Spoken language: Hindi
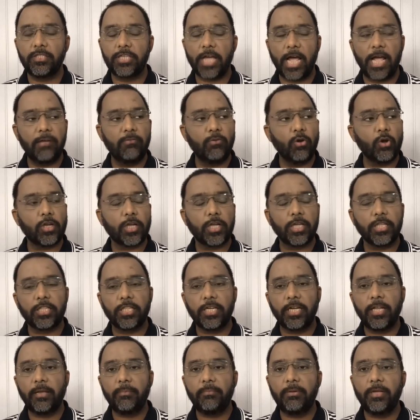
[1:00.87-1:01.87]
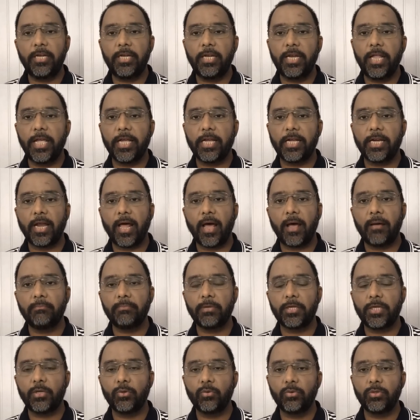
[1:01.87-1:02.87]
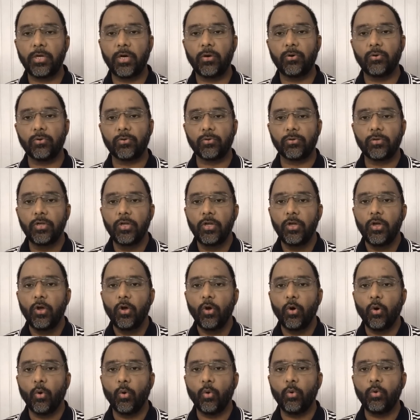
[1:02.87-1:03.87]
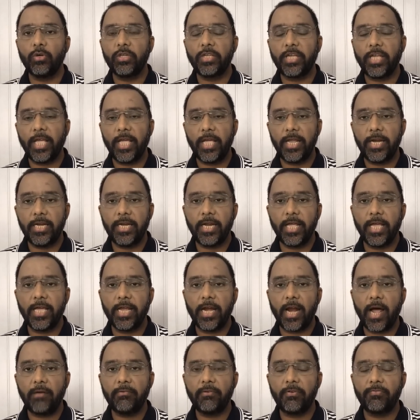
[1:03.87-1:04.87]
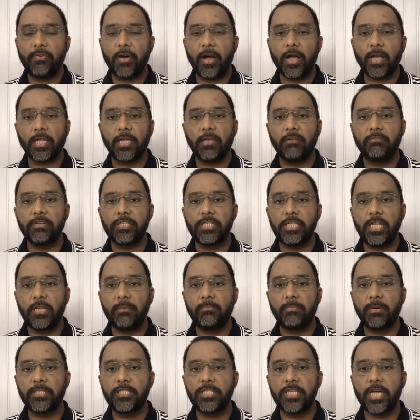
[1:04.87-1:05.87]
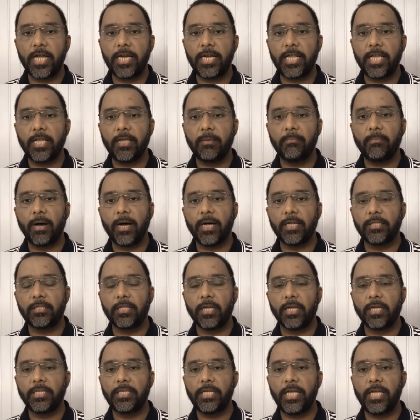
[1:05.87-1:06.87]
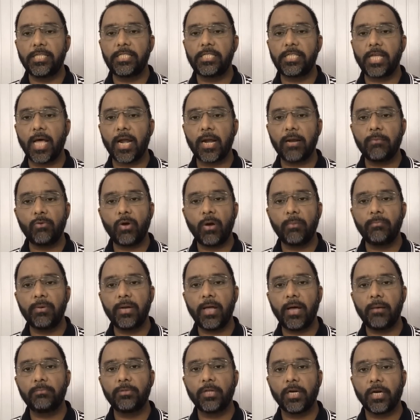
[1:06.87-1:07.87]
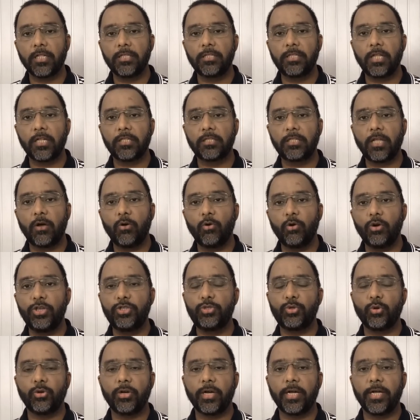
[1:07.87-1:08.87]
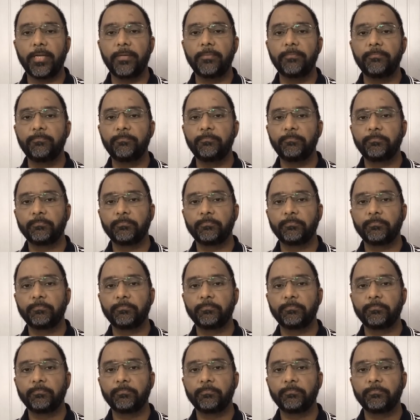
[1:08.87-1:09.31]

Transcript: चाहे वो कितने भी नेक नाम क्यों ना हो उनके निगरान विफाकी वजीर बन जाने के बाद यह सारा मामला अब धड़म तख्ता हो ही चुका है